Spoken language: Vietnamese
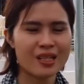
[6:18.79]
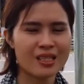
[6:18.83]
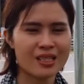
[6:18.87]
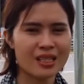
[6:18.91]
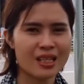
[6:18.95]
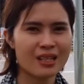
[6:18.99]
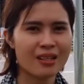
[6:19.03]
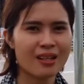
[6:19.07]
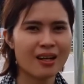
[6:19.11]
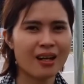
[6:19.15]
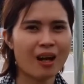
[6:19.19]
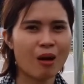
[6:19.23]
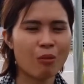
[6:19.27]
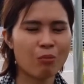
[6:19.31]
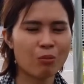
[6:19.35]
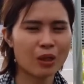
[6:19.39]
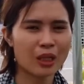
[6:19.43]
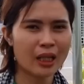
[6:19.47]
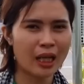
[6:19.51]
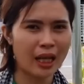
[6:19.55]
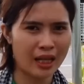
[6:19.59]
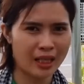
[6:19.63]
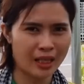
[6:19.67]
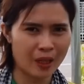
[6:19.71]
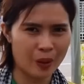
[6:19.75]
racin nó không
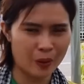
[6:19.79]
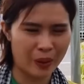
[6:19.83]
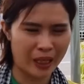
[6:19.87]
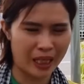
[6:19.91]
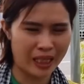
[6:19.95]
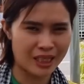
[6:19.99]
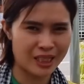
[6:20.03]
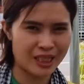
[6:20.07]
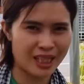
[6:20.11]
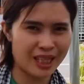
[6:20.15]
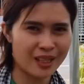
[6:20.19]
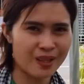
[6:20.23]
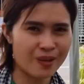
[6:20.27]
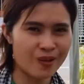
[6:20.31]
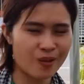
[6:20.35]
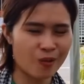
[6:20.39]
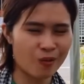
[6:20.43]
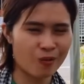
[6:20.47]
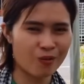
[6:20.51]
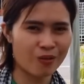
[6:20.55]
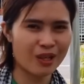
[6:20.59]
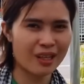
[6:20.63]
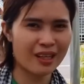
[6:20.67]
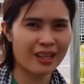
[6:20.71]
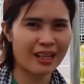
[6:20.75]
có thể nào cạnh tranh
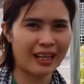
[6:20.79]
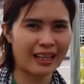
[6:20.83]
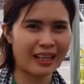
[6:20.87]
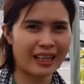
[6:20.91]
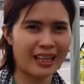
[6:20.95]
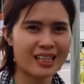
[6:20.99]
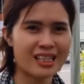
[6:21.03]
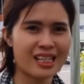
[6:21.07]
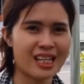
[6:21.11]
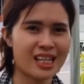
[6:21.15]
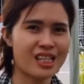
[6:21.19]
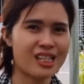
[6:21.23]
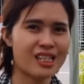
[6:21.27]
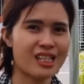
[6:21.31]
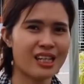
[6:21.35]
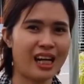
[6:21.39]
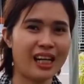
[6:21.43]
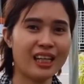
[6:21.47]
được với lại cái trái,